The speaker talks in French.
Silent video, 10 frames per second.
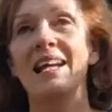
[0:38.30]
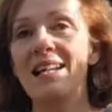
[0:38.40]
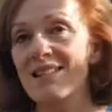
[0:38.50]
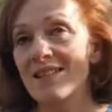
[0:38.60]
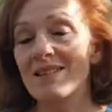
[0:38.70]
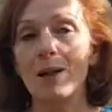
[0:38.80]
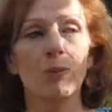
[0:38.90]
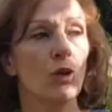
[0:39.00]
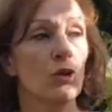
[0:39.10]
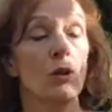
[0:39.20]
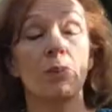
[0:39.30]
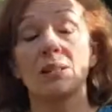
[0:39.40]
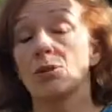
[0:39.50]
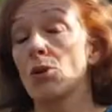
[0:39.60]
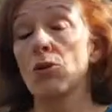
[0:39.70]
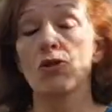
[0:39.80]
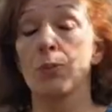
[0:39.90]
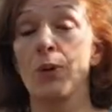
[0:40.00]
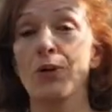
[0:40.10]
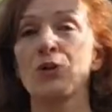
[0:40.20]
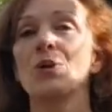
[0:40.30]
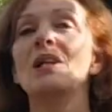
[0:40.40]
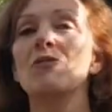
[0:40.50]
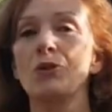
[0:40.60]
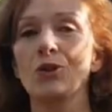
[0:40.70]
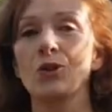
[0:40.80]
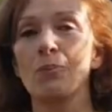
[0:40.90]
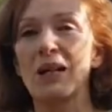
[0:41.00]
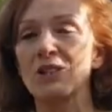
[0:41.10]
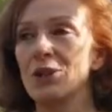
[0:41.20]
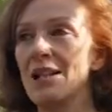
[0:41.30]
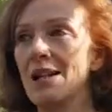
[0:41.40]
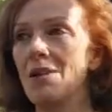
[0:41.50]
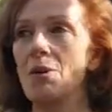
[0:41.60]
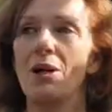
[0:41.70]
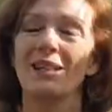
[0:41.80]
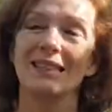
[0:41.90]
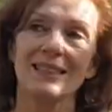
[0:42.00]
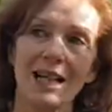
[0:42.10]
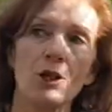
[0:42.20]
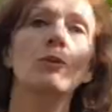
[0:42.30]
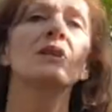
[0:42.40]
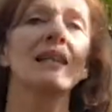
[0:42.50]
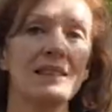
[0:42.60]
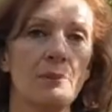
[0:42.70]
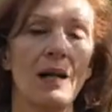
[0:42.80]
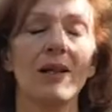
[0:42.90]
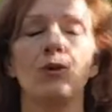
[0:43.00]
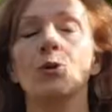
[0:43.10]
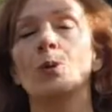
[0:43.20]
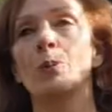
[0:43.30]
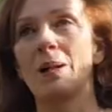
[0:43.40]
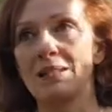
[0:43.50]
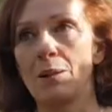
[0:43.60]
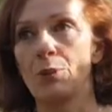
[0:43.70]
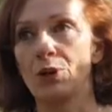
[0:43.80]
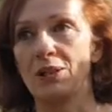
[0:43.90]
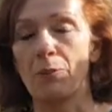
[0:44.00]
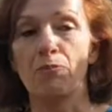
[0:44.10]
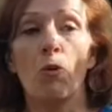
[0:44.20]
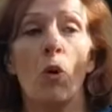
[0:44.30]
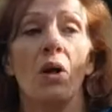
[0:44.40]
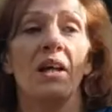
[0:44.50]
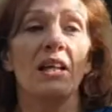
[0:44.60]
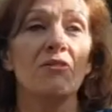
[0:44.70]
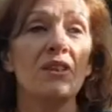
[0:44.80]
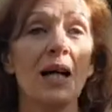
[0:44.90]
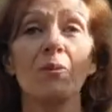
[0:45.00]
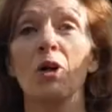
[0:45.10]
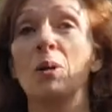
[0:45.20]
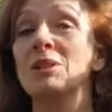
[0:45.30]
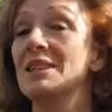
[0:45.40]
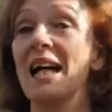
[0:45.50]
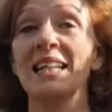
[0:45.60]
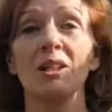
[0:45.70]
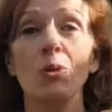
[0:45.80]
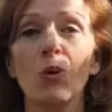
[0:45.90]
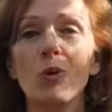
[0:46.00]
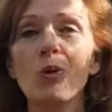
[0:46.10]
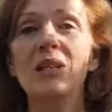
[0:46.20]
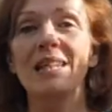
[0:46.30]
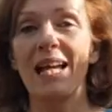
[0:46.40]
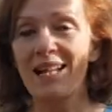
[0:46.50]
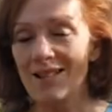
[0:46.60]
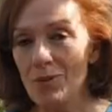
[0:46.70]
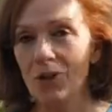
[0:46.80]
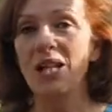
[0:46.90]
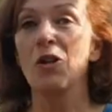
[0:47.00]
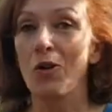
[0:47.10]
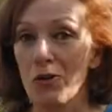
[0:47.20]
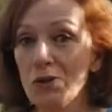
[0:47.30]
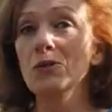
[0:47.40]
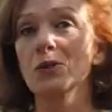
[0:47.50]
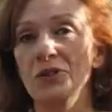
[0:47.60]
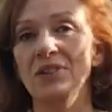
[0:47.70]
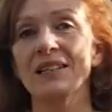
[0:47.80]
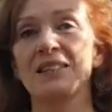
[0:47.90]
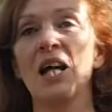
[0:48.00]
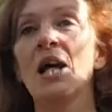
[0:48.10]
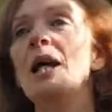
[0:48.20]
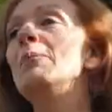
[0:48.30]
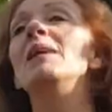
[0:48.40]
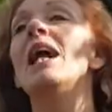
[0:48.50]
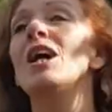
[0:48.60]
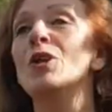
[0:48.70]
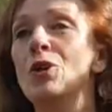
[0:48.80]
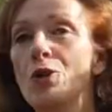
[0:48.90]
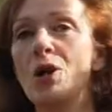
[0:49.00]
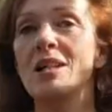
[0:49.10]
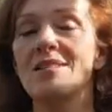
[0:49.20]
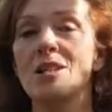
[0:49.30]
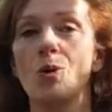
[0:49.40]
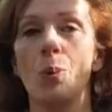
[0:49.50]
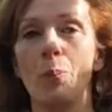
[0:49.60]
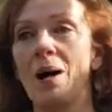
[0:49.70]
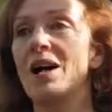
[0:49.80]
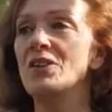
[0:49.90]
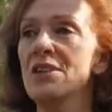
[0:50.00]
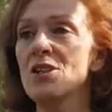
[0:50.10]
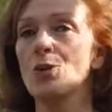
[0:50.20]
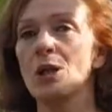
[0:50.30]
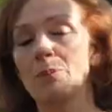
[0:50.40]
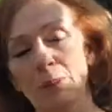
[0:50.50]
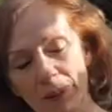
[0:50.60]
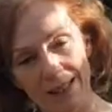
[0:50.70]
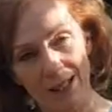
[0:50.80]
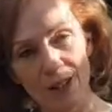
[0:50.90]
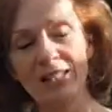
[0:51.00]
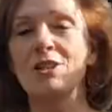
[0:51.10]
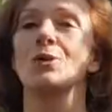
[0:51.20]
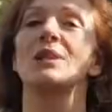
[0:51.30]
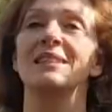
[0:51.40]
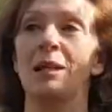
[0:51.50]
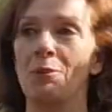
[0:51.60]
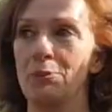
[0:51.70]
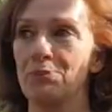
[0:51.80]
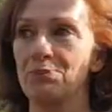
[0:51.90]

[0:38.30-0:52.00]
Et c'est important parce que je pense que l'évolution personnelle s'accommode assez mal du prêt-à-porter. Et finalement, comme c'est un cadeau unique, exceptionnel que vous vous faites, eh bien, ne lésinons pas ni sur les pépites, ni sur les diamants.